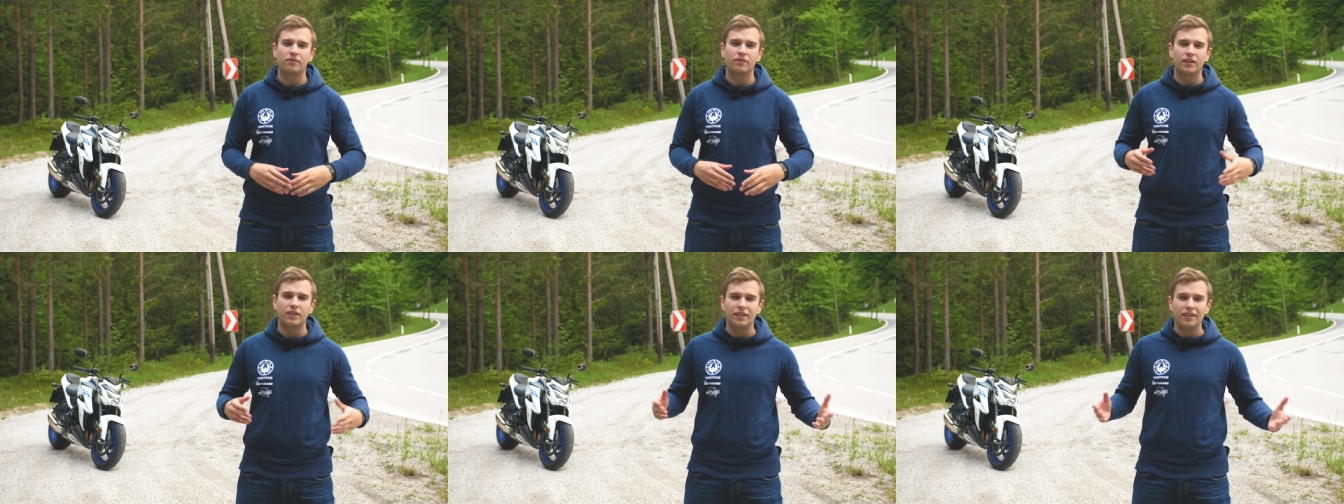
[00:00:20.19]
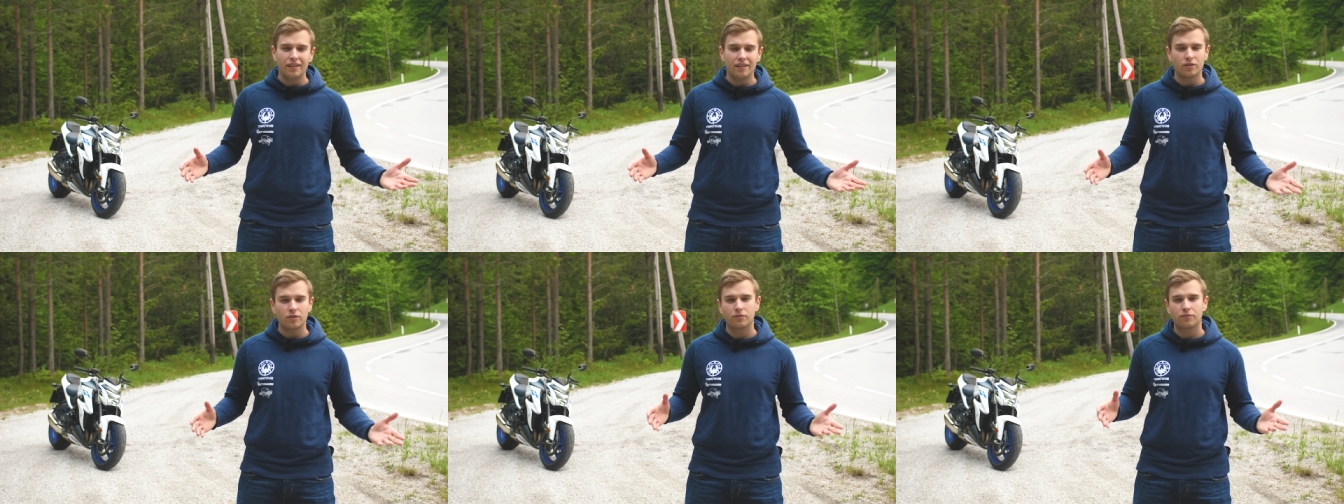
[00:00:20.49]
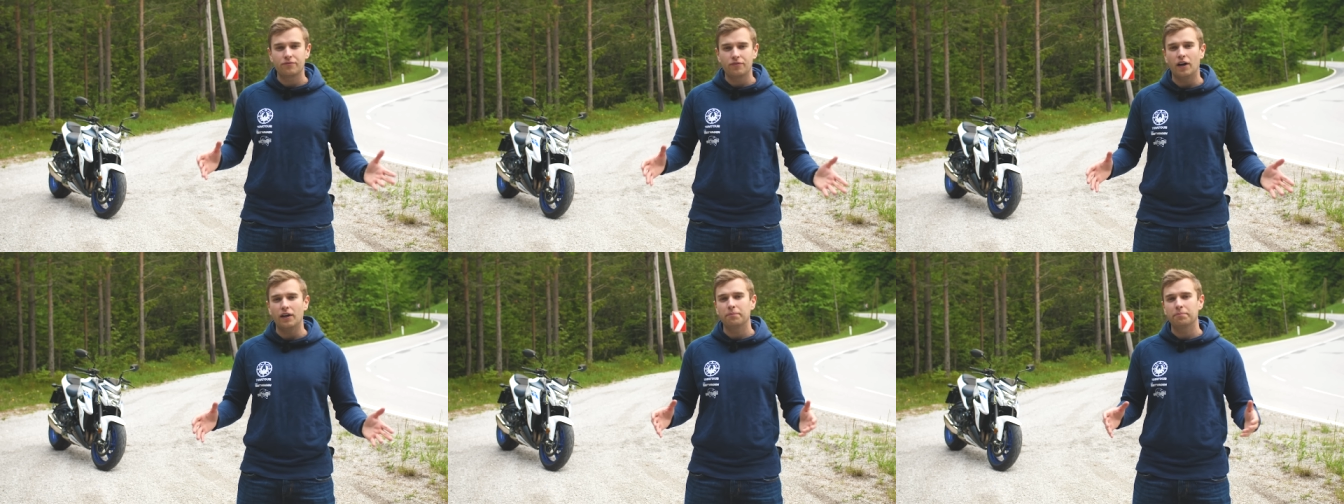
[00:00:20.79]
wie ihr
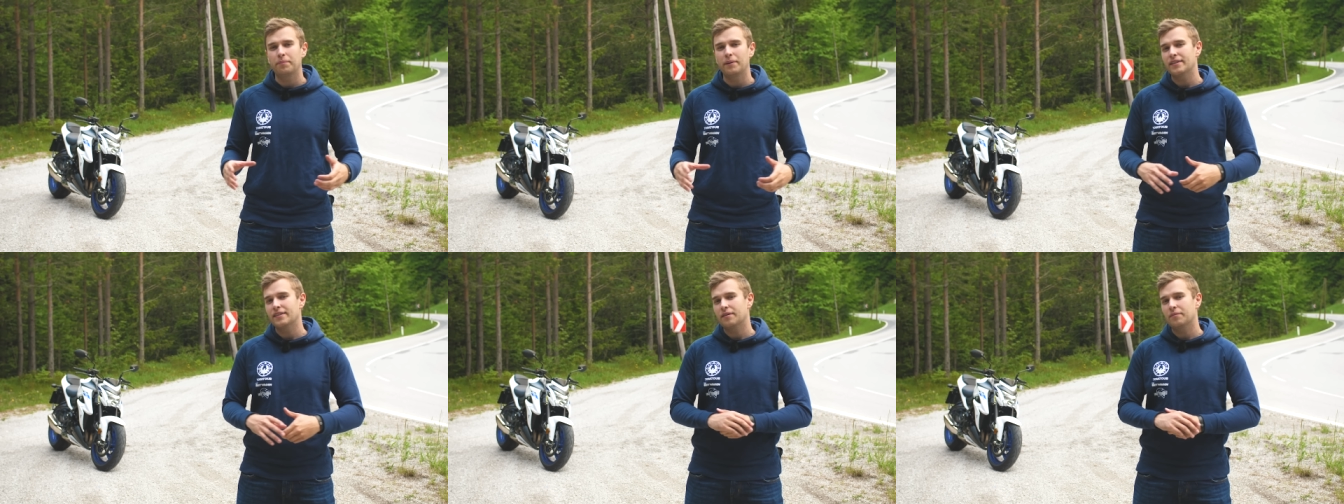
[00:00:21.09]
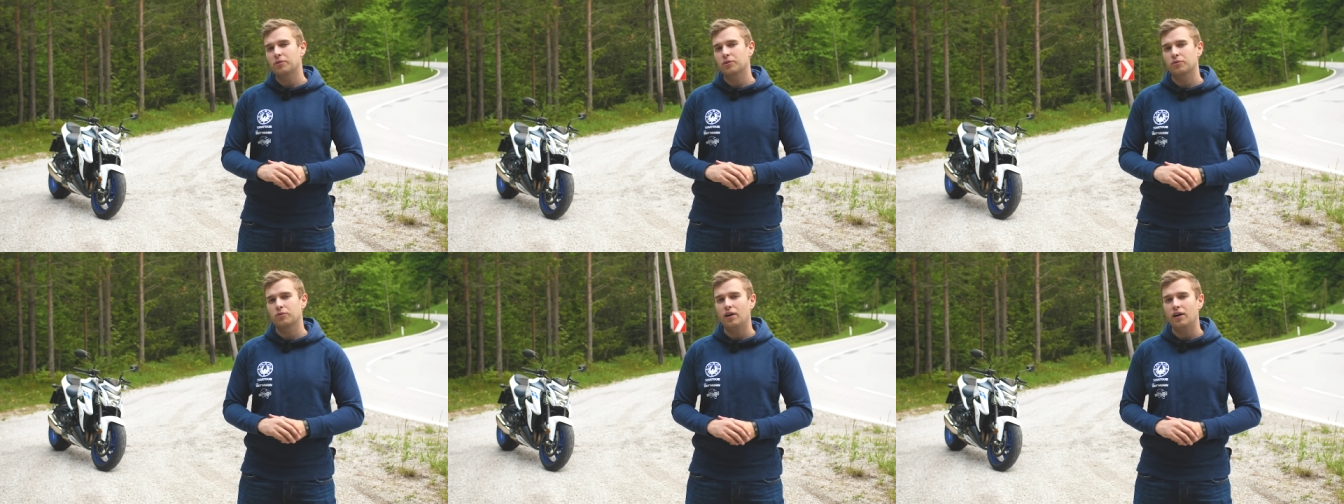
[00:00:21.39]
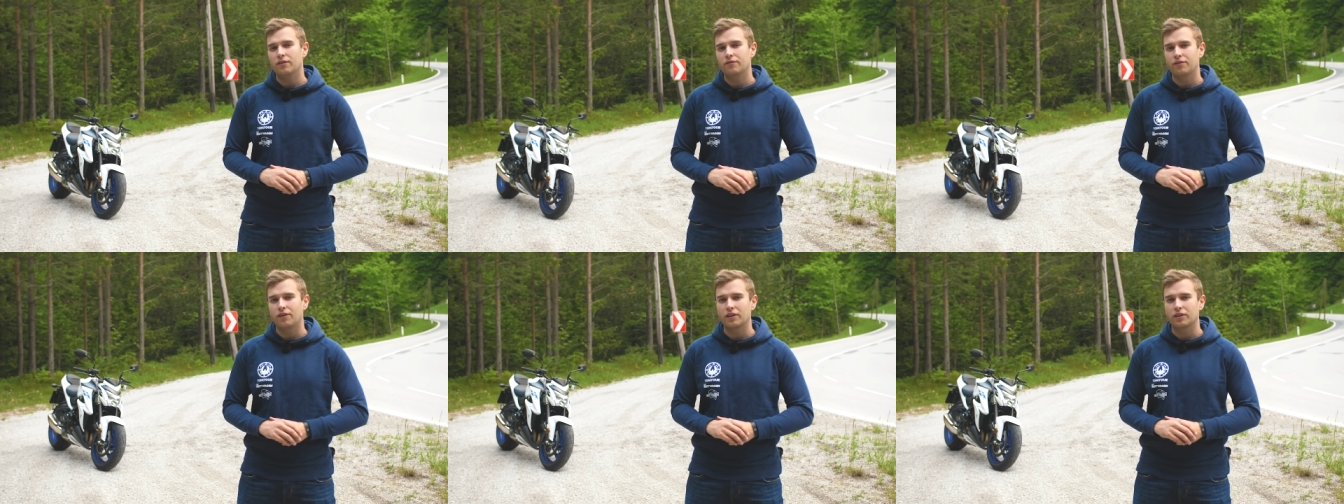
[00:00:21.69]
sofort besser
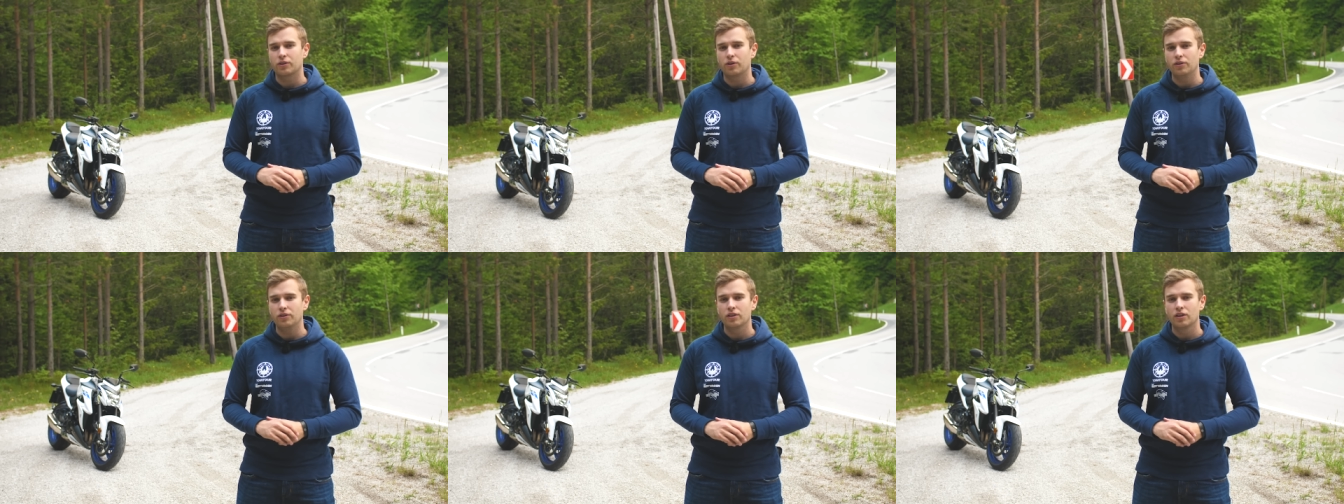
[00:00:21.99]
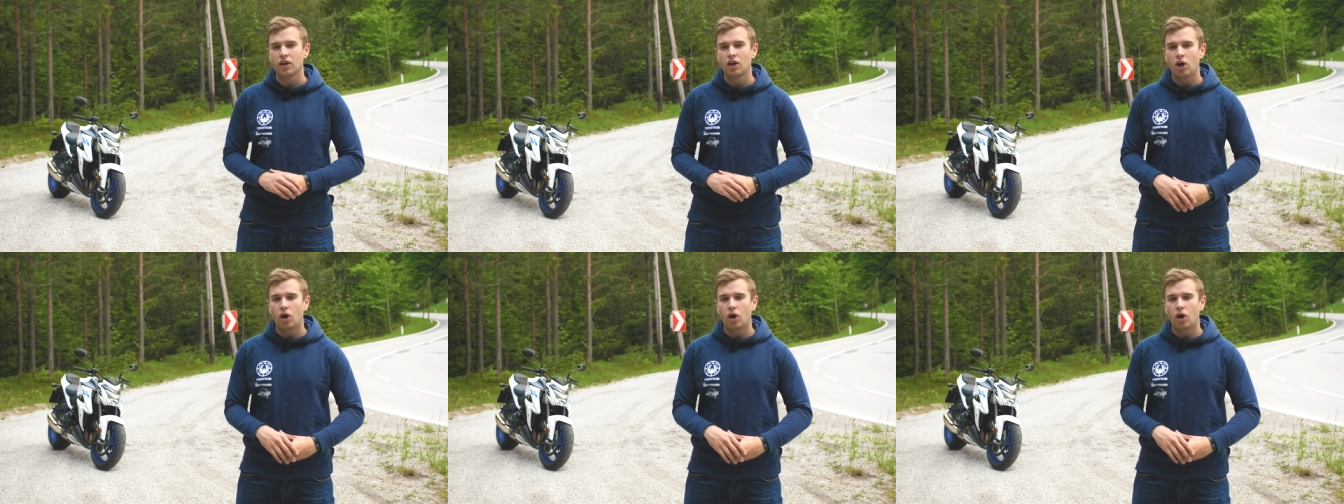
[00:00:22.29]
Motorrad fahren könnt.